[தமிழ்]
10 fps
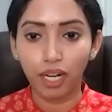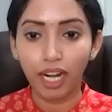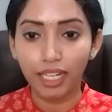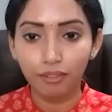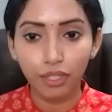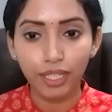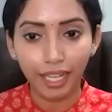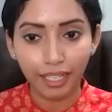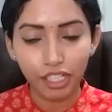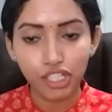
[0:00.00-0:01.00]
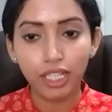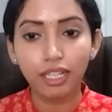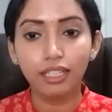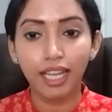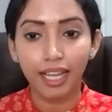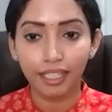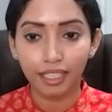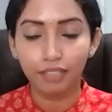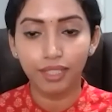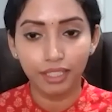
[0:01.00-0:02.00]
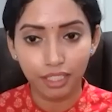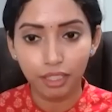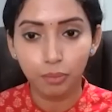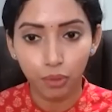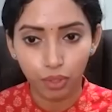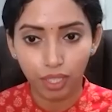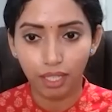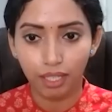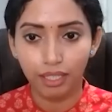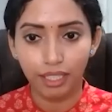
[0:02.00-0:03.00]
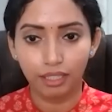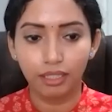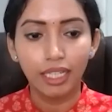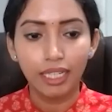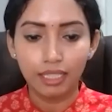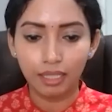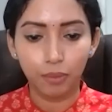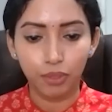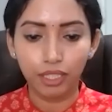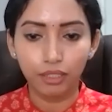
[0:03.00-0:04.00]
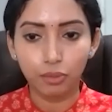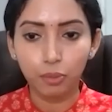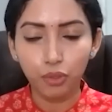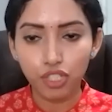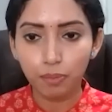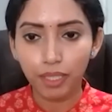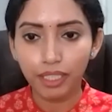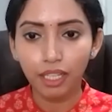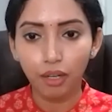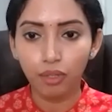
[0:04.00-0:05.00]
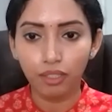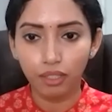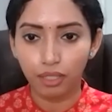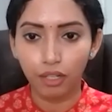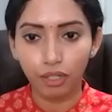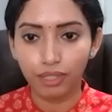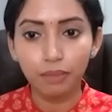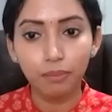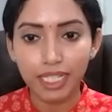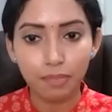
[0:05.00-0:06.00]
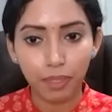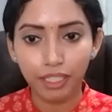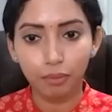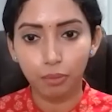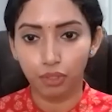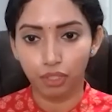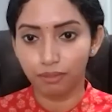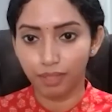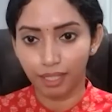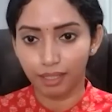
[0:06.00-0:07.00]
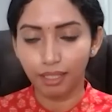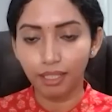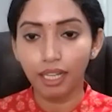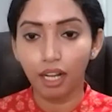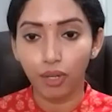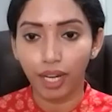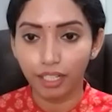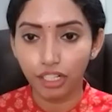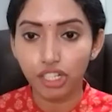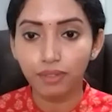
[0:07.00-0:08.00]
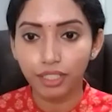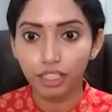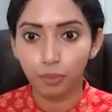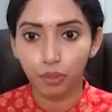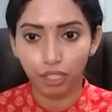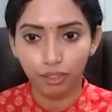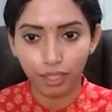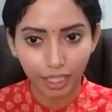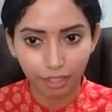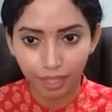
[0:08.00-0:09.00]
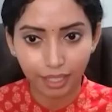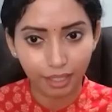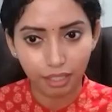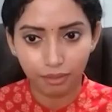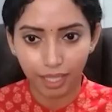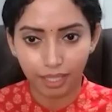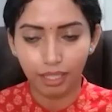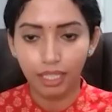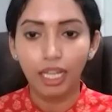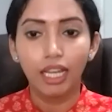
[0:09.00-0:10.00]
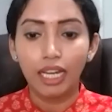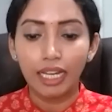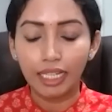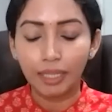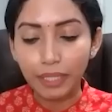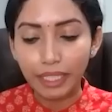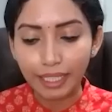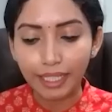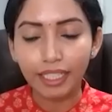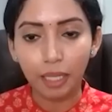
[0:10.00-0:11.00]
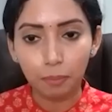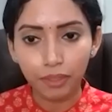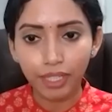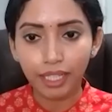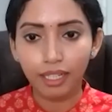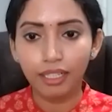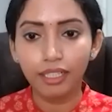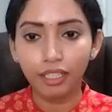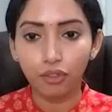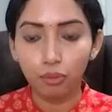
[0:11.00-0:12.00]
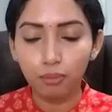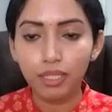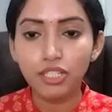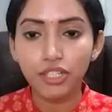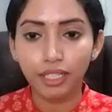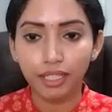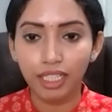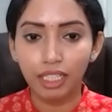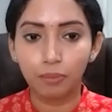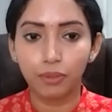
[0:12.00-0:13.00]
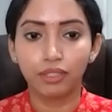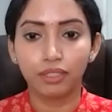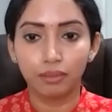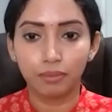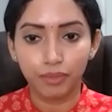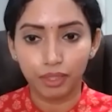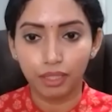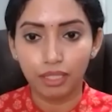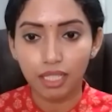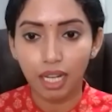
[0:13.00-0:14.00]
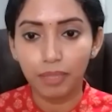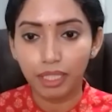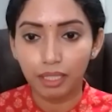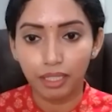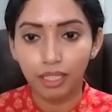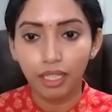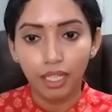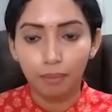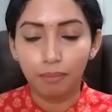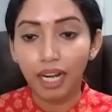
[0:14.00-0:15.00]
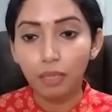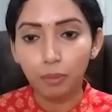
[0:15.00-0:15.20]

கடவுளோட எனர்ஜி அங்க டைரக்டா வந்துட்டு போறாங்க நீங்க இப்போ நீங்க ஒரு பூஜை பண்ணி அவங்களோ அவங்க வந்து பிளஸ் பண்ணிட்டு போறது வேற அவங்க எனர்ஜி வந்துட்டு போற அளவுக்கு நீங்க வைக்கிறது வேற நீங்க இது எப்போ வைக்கலாம்னா நீங்க ரொம்ப ஸ்ட்ரிக்டா இப்போ அந்த சாமிக்கு மாலை